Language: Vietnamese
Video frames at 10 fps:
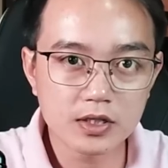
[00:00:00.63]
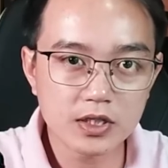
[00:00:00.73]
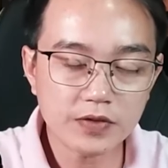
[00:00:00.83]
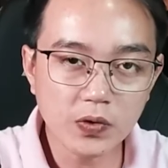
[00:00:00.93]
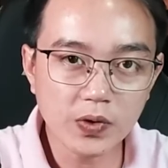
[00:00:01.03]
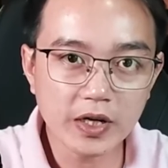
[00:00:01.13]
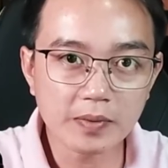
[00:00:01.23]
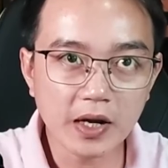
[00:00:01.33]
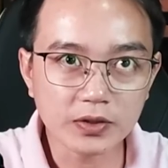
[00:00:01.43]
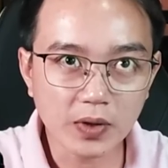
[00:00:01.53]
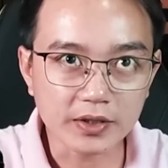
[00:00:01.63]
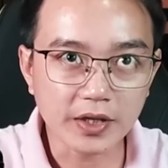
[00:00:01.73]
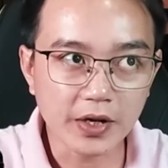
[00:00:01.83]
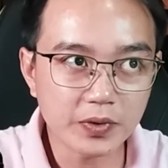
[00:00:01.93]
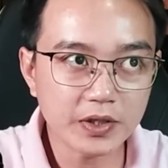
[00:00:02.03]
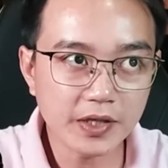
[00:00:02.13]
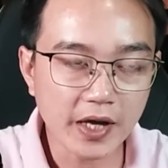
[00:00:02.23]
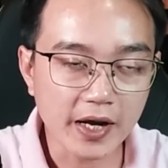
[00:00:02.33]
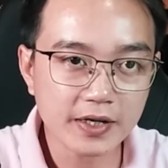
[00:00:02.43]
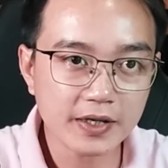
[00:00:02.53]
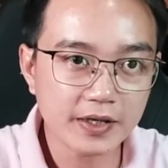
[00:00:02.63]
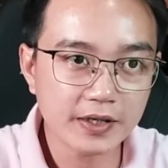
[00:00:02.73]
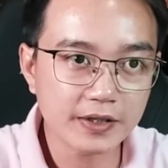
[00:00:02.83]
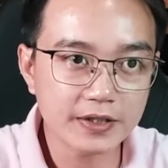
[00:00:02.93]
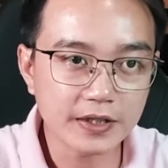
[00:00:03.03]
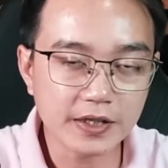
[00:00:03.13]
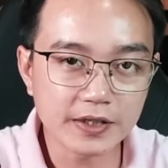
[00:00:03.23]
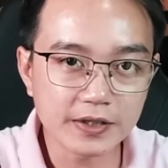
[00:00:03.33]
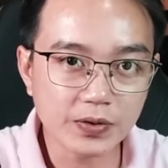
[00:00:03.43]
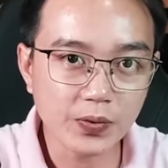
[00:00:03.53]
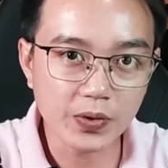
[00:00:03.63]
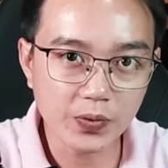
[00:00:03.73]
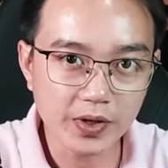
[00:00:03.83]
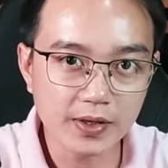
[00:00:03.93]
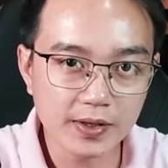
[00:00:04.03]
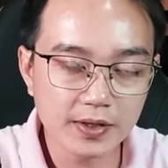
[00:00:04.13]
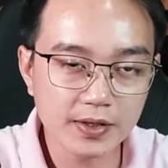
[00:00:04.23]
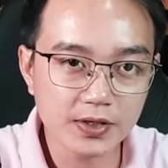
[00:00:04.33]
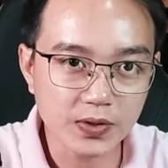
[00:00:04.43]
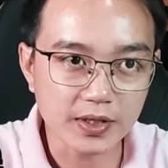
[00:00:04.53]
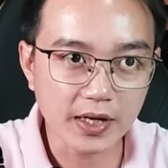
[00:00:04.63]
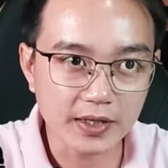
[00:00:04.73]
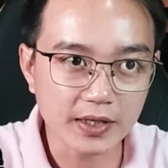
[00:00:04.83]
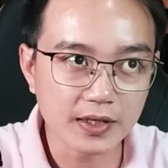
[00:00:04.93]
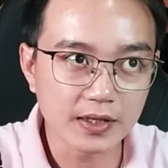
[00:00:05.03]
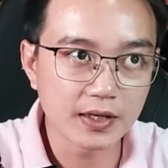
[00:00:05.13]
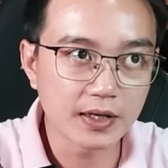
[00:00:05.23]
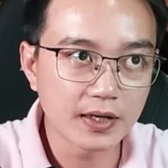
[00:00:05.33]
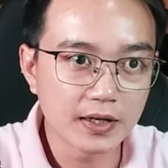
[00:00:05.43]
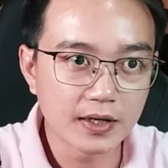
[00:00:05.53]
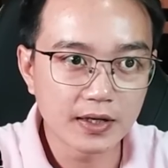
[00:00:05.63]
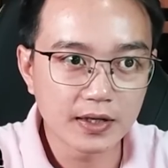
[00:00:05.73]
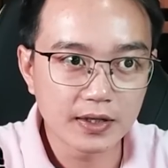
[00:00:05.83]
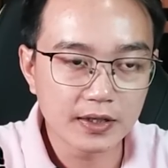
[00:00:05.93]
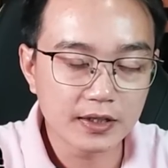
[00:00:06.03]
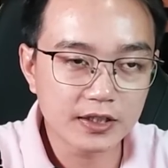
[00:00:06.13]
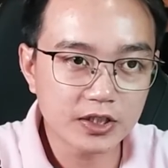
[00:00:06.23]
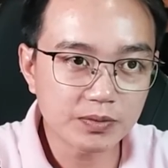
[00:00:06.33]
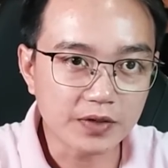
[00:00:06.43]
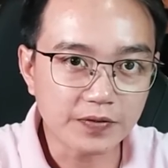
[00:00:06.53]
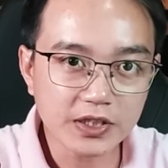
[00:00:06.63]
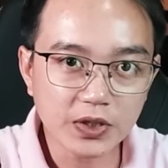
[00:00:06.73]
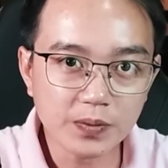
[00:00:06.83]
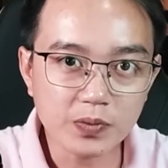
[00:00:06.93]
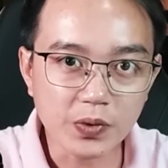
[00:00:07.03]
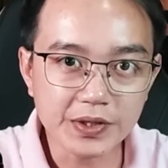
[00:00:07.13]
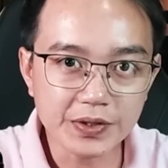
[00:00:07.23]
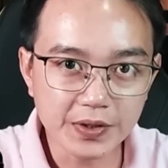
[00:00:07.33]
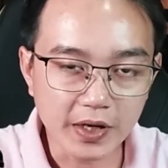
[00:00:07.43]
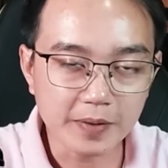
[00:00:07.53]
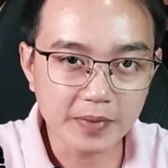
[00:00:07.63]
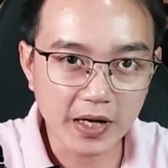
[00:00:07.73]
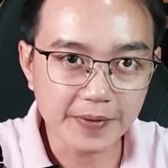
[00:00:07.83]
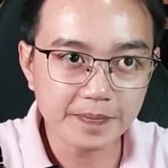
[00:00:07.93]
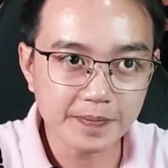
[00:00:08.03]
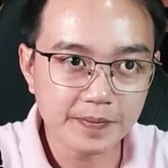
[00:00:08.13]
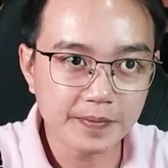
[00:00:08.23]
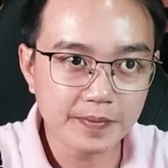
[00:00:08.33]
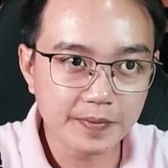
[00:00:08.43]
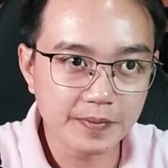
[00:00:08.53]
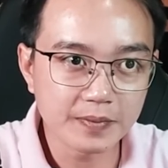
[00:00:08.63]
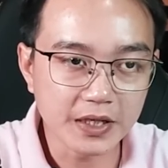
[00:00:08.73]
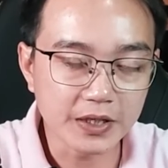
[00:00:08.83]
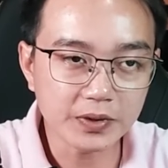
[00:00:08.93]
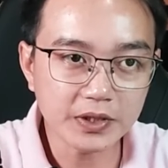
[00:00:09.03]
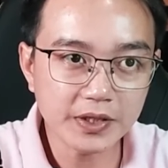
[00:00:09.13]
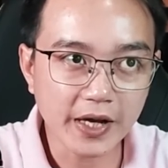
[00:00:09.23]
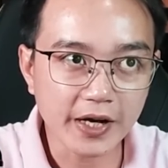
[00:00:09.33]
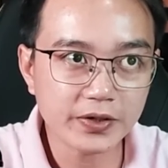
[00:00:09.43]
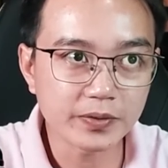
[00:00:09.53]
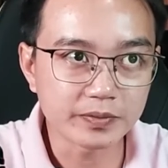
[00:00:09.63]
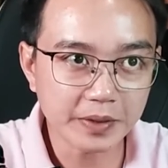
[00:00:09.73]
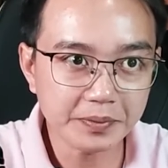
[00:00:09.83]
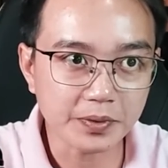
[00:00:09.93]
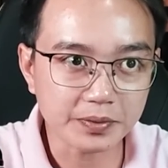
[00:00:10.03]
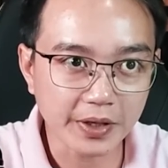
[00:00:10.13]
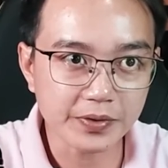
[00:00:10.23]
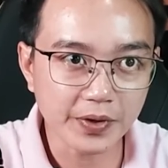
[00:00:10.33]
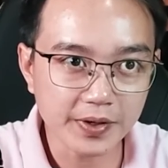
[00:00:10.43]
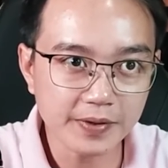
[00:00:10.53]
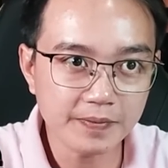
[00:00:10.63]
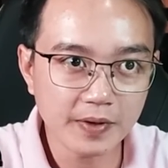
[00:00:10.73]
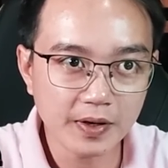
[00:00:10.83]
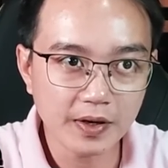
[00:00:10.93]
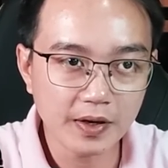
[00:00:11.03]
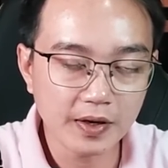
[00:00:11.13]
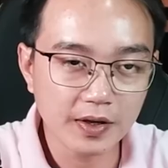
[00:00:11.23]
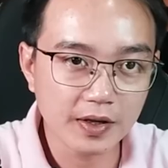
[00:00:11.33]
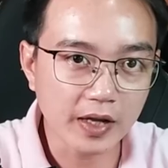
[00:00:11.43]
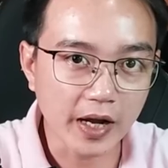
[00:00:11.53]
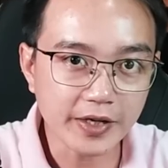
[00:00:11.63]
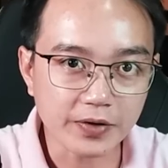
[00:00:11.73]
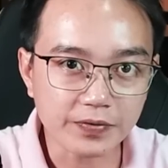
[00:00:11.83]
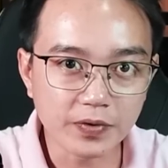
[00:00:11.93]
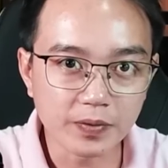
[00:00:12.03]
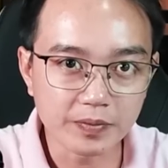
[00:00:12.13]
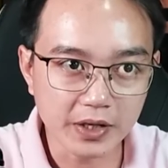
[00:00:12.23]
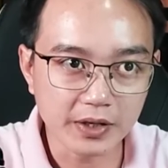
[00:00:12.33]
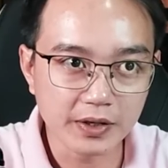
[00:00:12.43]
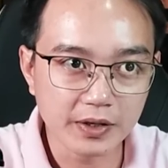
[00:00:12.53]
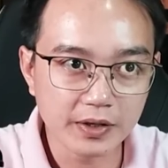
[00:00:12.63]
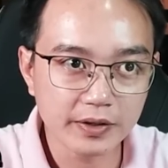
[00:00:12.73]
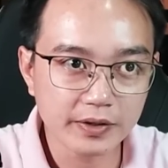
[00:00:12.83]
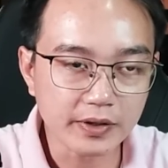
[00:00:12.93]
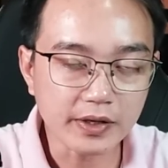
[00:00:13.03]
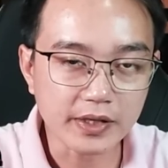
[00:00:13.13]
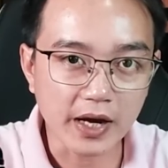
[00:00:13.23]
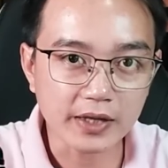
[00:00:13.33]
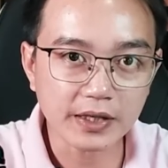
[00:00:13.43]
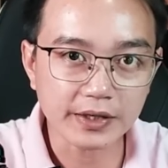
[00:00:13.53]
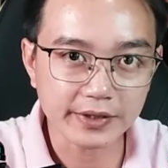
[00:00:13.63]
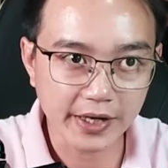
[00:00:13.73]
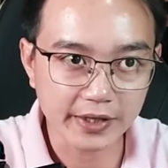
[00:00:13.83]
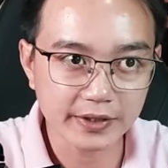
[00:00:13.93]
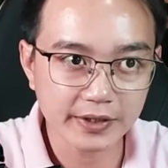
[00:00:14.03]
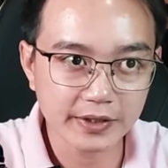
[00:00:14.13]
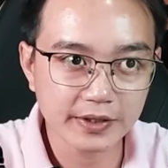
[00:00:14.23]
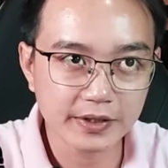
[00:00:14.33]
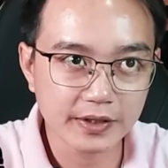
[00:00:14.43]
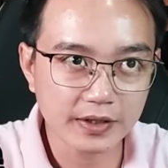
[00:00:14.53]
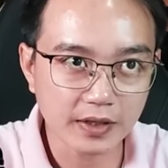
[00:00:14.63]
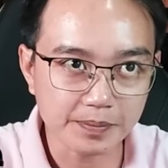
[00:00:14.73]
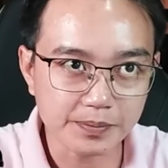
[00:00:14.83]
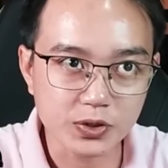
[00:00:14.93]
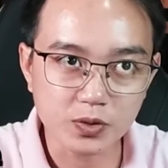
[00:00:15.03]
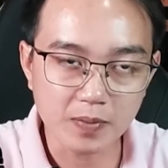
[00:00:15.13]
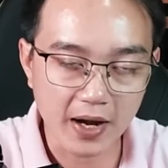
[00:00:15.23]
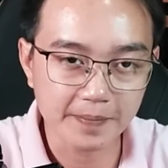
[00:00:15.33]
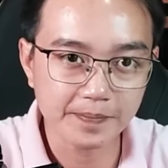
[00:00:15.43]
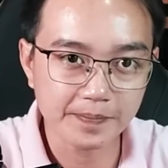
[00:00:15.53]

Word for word: Rất vui gặp lại toàn thể quý thính giả trên kênh Nguyễn Huy Truyện Dài Kỳ. Trong lịch phát sóng buổi trưa ngày hôm nay, mời quý thính giả cùng tiếp tục theo dõi Ngải độc vùng biên, tác giả Thanh Khang, tập số 3.